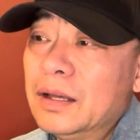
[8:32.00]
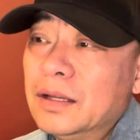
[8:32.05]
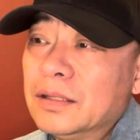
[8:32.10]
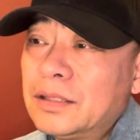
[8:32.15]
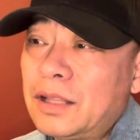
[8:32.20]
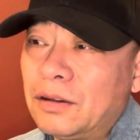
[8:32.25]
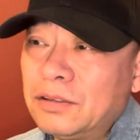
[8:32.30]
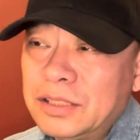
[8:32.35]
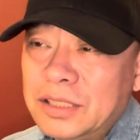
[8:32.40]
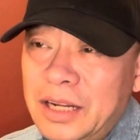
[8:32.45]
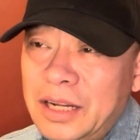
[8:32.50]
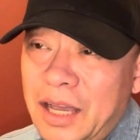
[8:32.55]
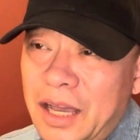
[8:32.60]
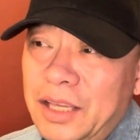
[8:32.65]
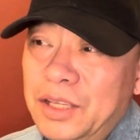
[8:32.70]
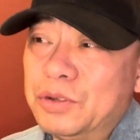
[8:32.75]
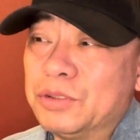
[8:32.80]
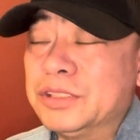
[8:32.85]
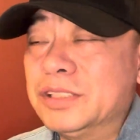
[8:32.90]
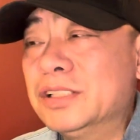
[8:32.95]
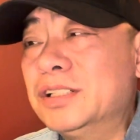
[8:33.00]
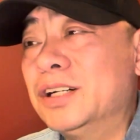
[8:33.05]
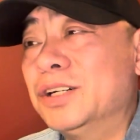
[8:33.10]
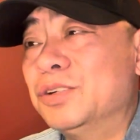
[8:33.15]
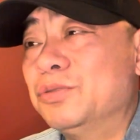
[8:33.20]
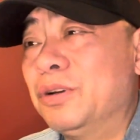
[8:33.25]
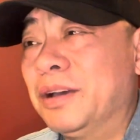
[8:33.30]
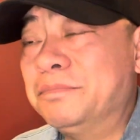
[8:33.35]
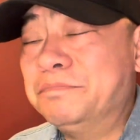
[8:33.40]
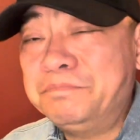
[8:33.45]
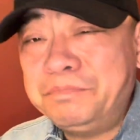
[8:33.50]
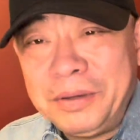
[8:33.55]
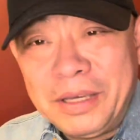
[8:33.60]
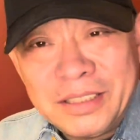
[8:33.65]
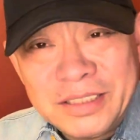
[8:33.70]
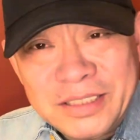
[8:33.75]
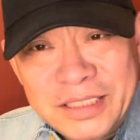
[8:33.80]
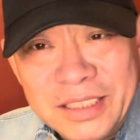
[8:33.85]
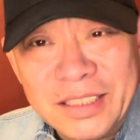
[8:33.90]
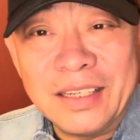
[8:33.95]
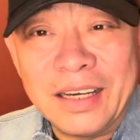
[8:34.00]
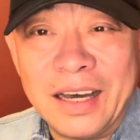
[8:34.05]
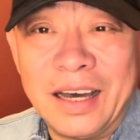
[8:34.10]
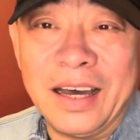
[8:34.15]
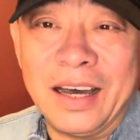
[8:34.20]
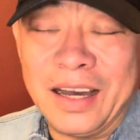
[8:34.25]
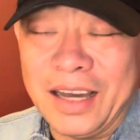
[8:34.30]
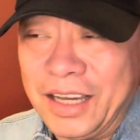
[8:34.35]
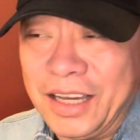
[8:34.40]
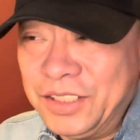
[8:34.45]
陶思亮还有情可原，毕竟啊，还